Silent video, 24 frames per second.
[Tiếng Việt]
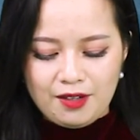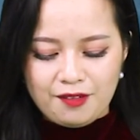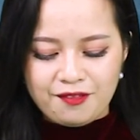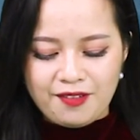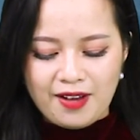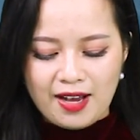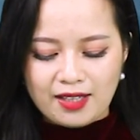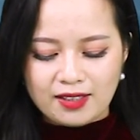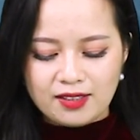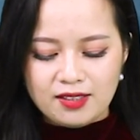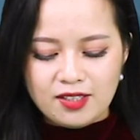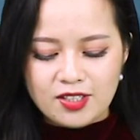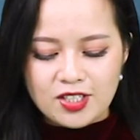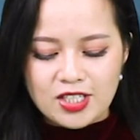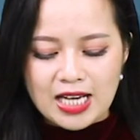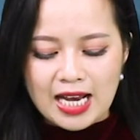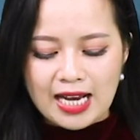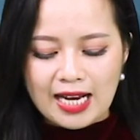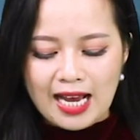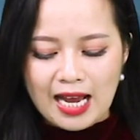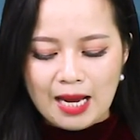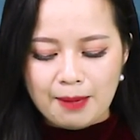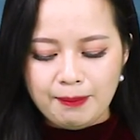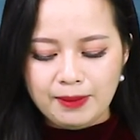Vàng nữ
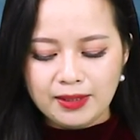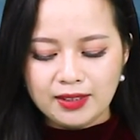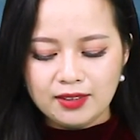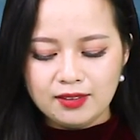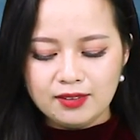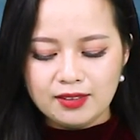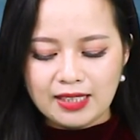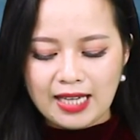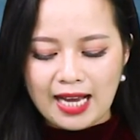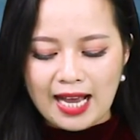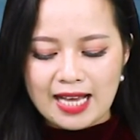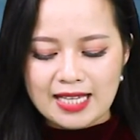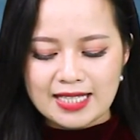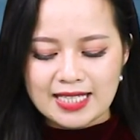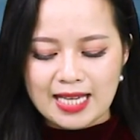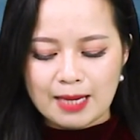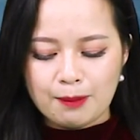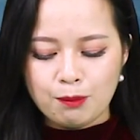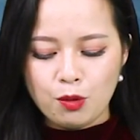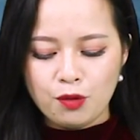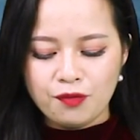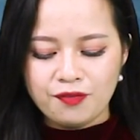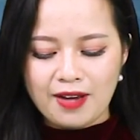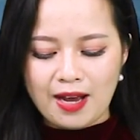trang 24K
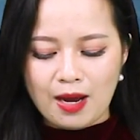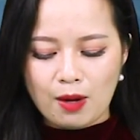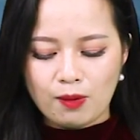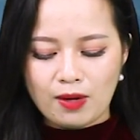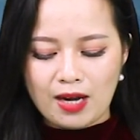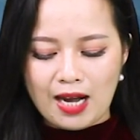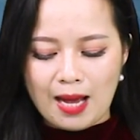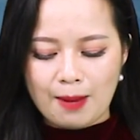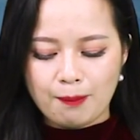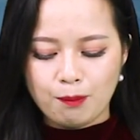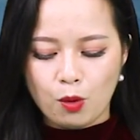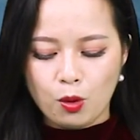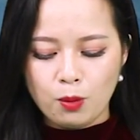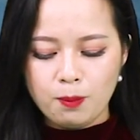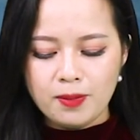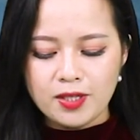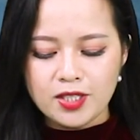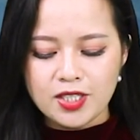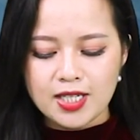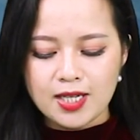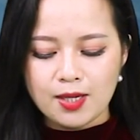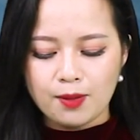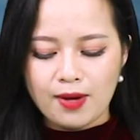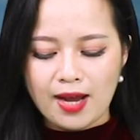giá mua vào là 40
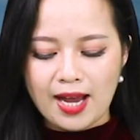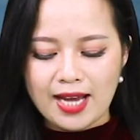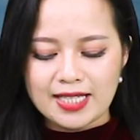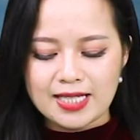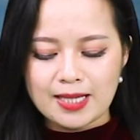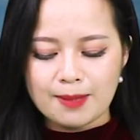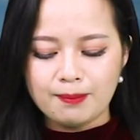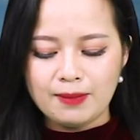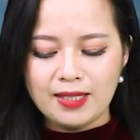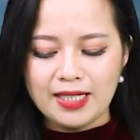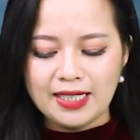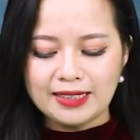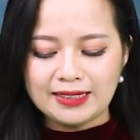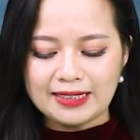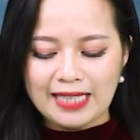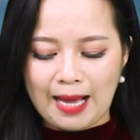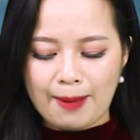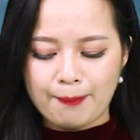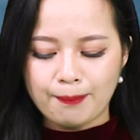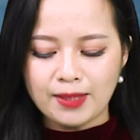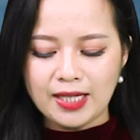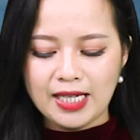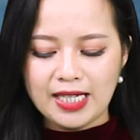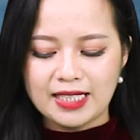triệu
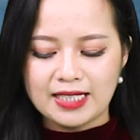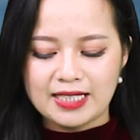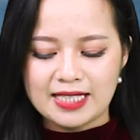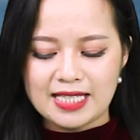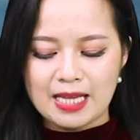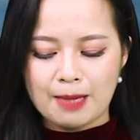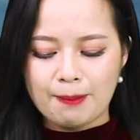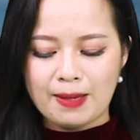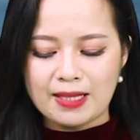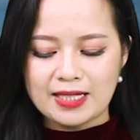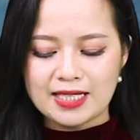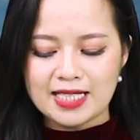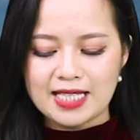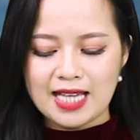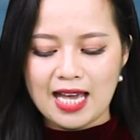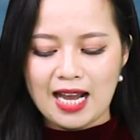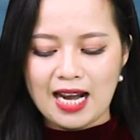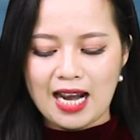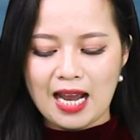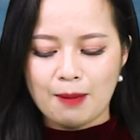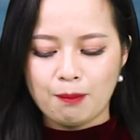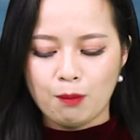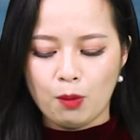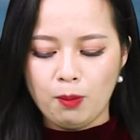208 nghìn, giá bán ra
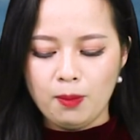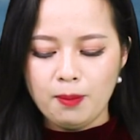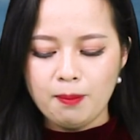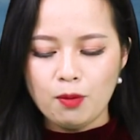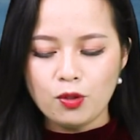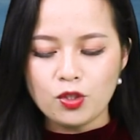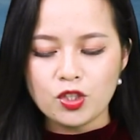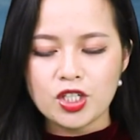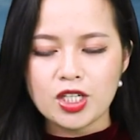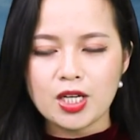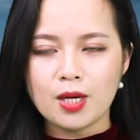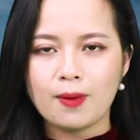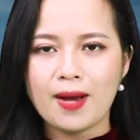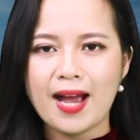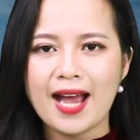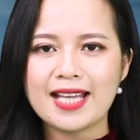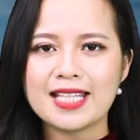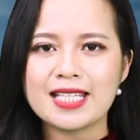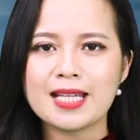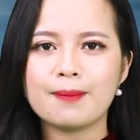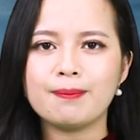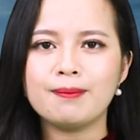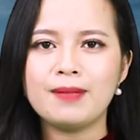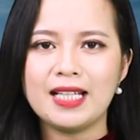là 41 triệu
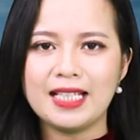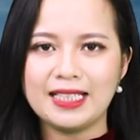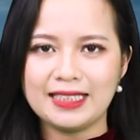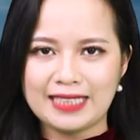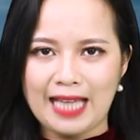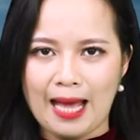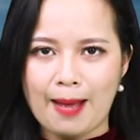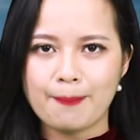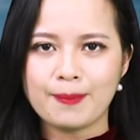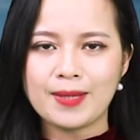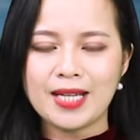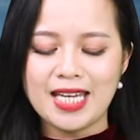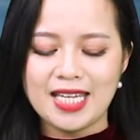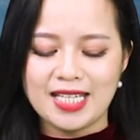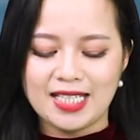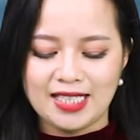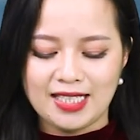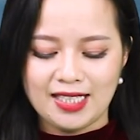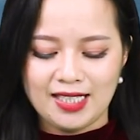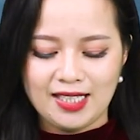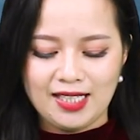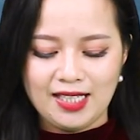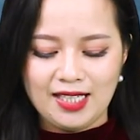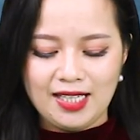208 nghìn.
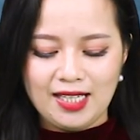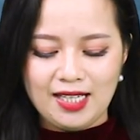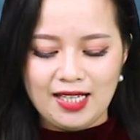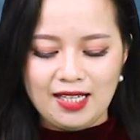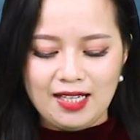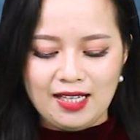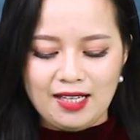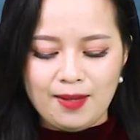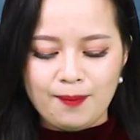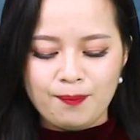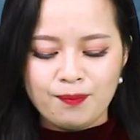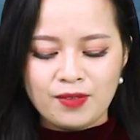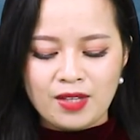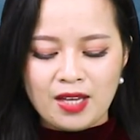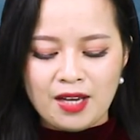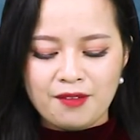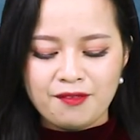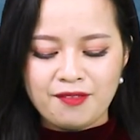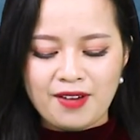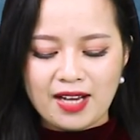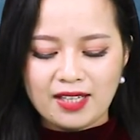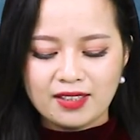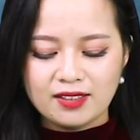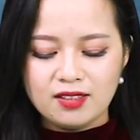
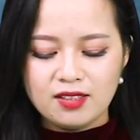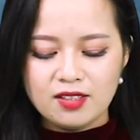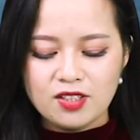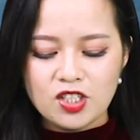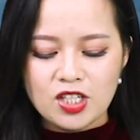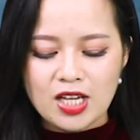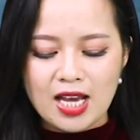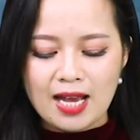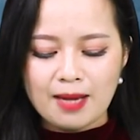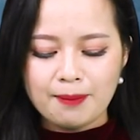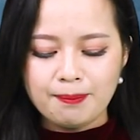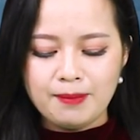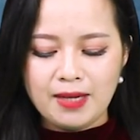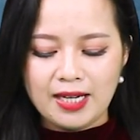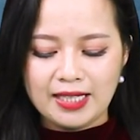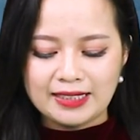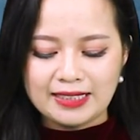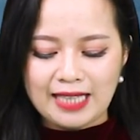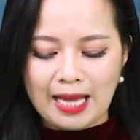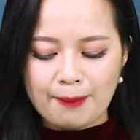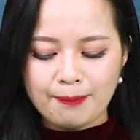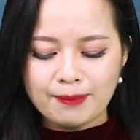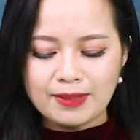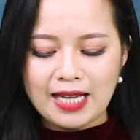Vàng nữ trang
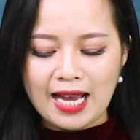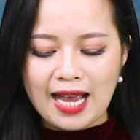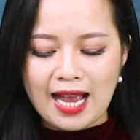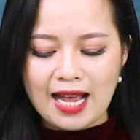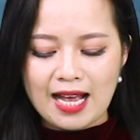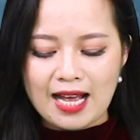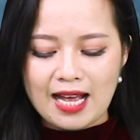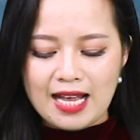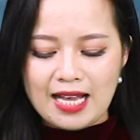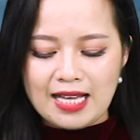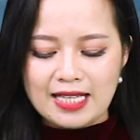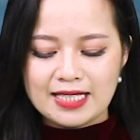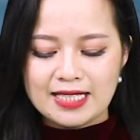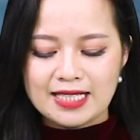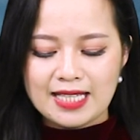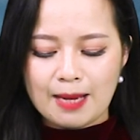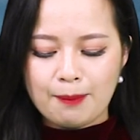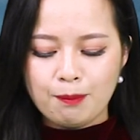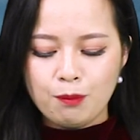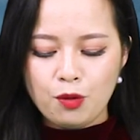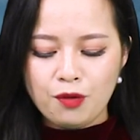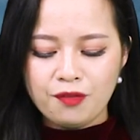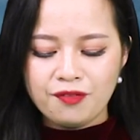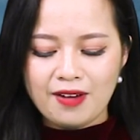18K
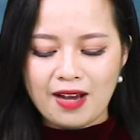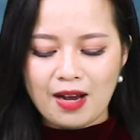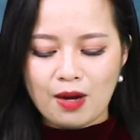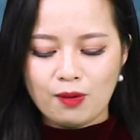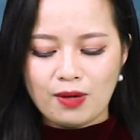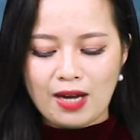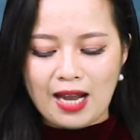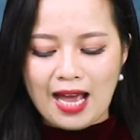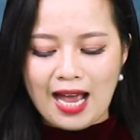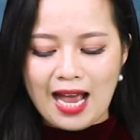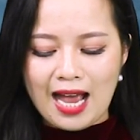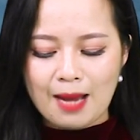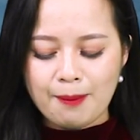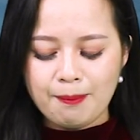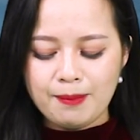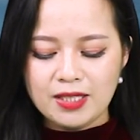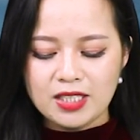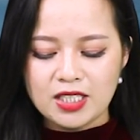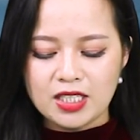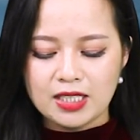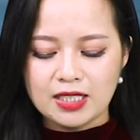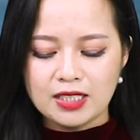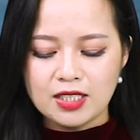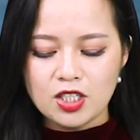giá mua vào là
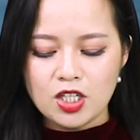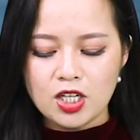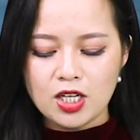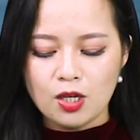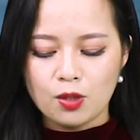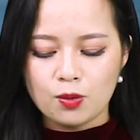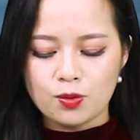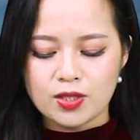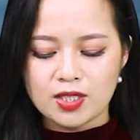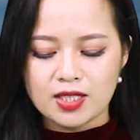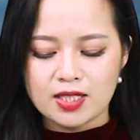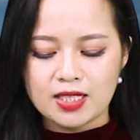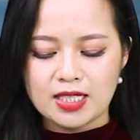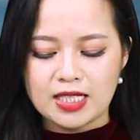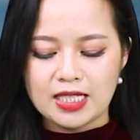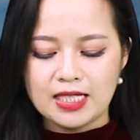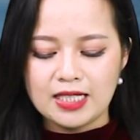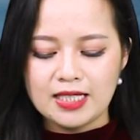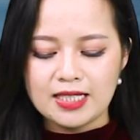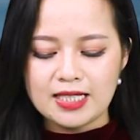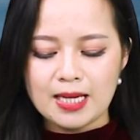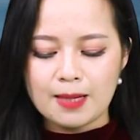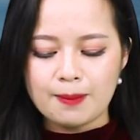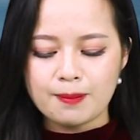29 triệu
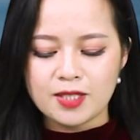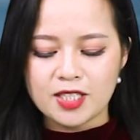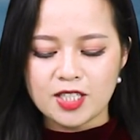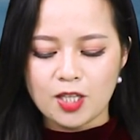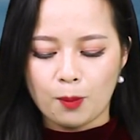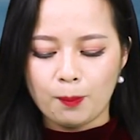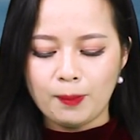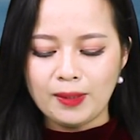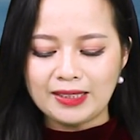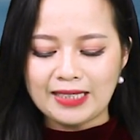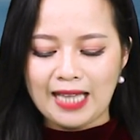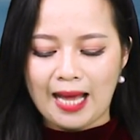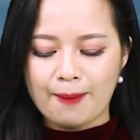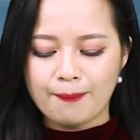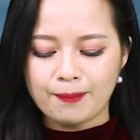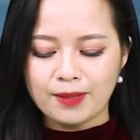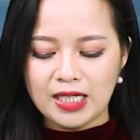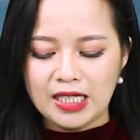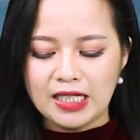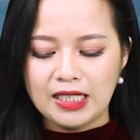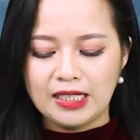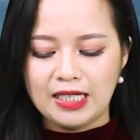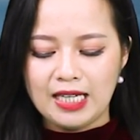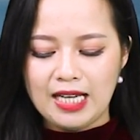968
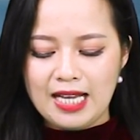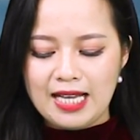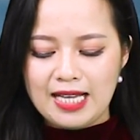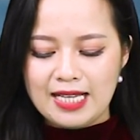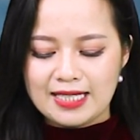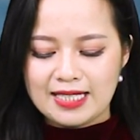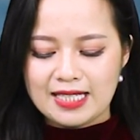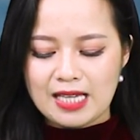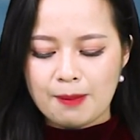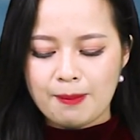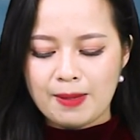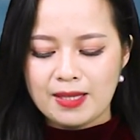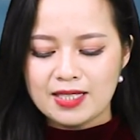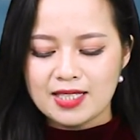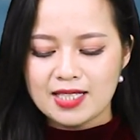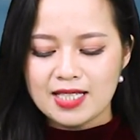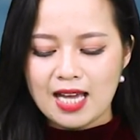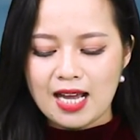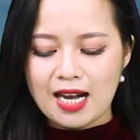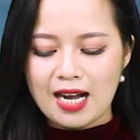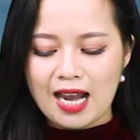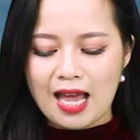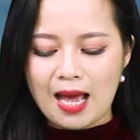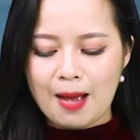nghìn, giá bán
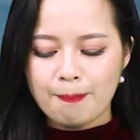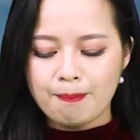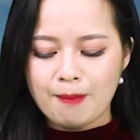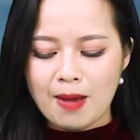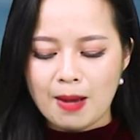ra là